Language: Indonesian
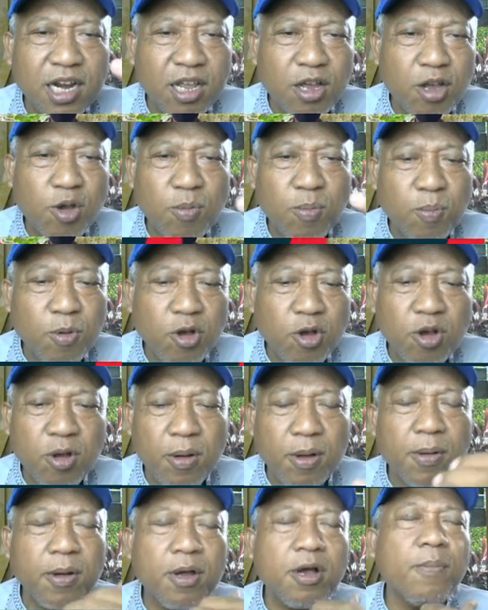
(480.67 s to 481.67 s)
ya
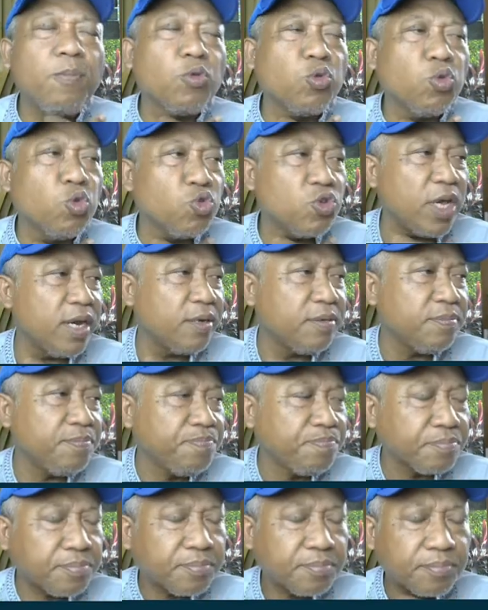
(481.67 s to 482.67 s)
keputusan
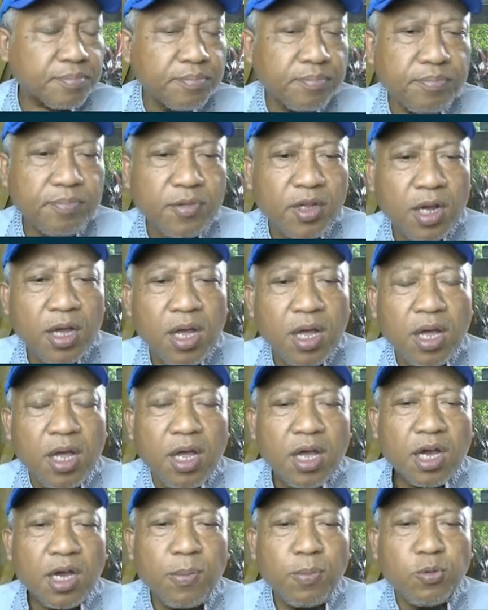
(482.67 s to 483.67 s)

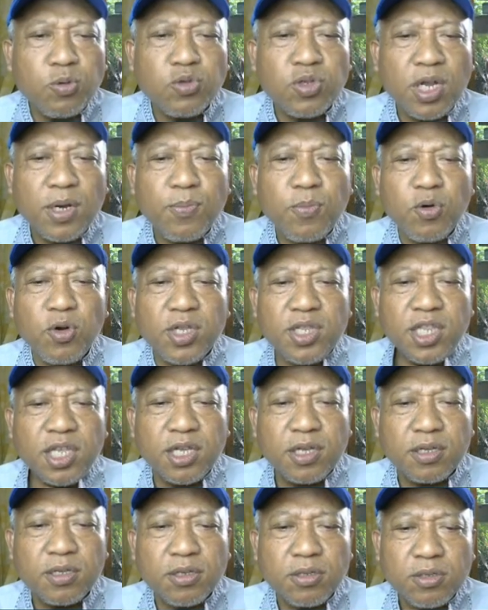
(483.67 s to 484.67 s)
keputusan
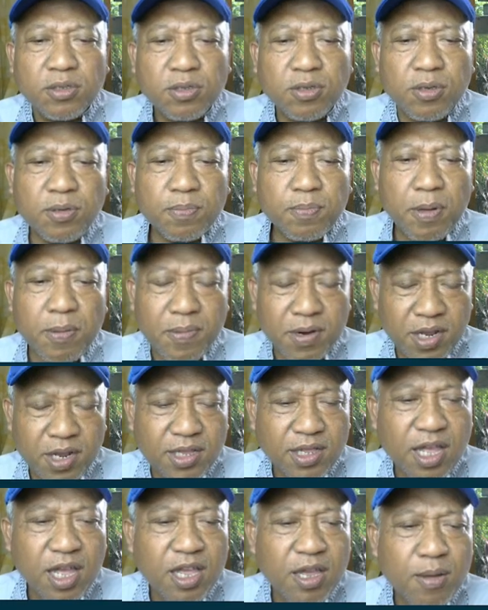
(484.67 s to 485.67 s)
politik
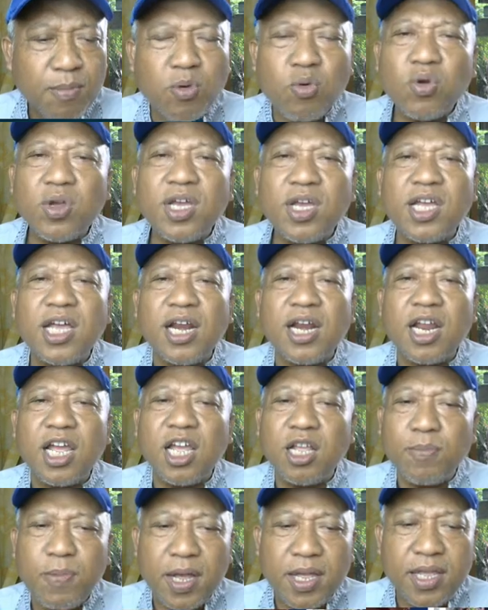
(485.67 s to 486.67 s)
pemerintah yang merugikan
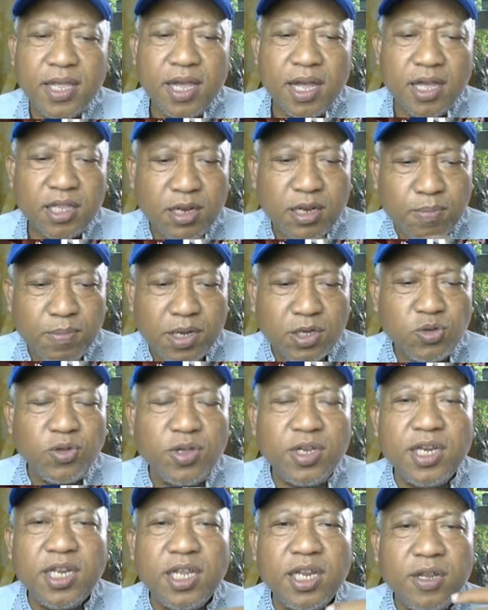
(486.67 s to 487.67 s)
rakyat banyak ya, termasuk
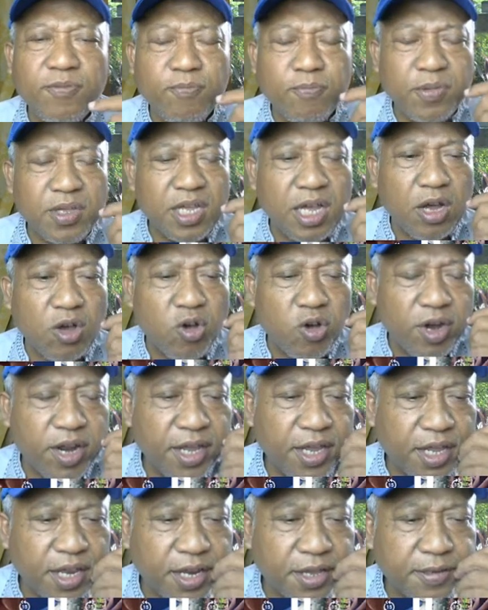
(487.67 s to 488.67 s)
ini minyak
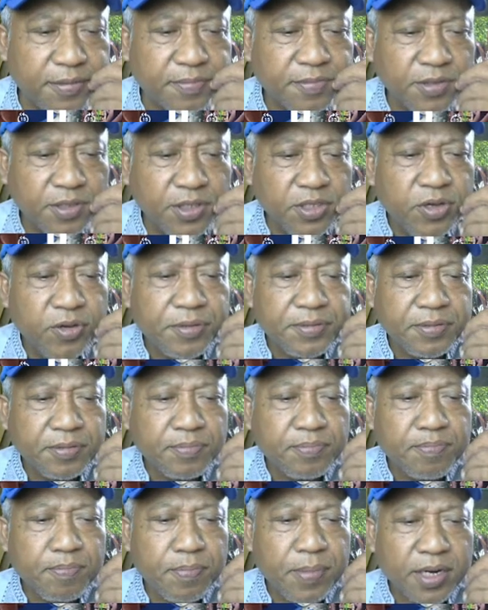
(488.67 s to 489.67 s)
goreng ini
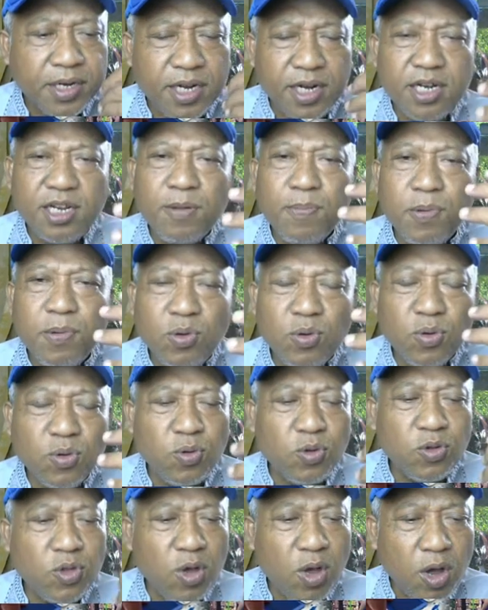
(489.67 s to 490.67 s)
Padahal dia
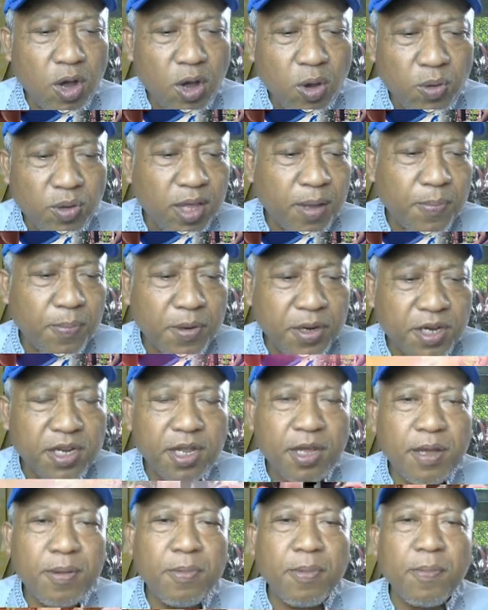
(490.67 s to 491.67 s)
pendukung Jokowi, tapi
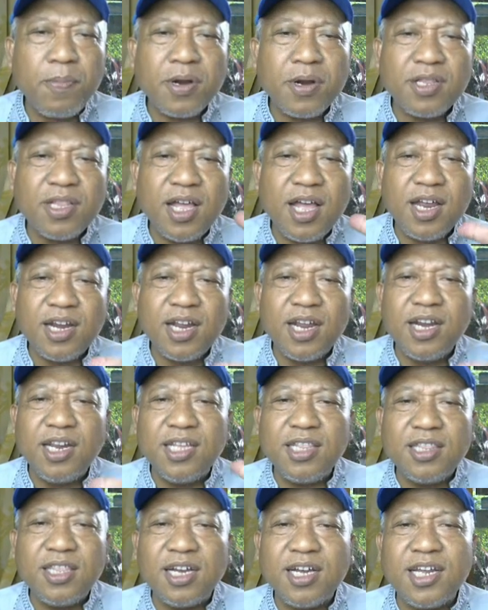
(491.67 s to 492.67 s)
dia mempertahankan
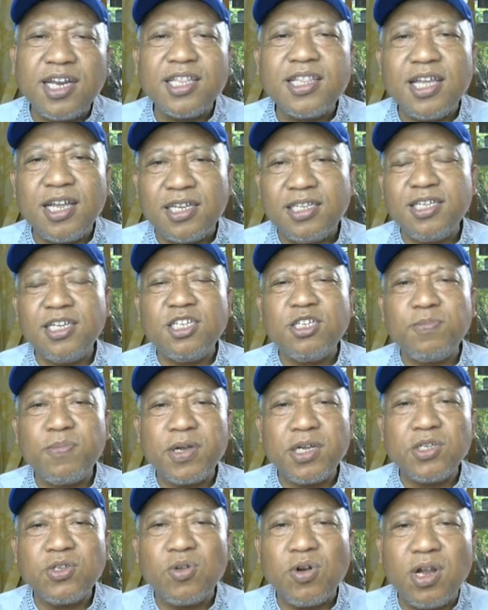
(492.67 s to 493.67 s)
integritasnya
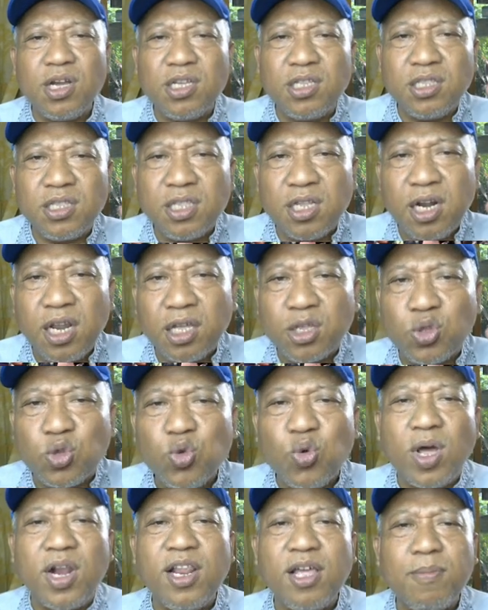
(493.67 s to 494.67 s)
sebagai seorang
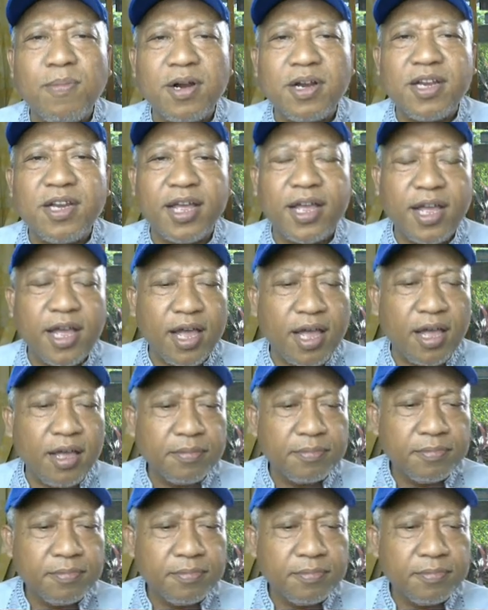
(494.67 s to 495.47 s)
intelektual yang merdeka,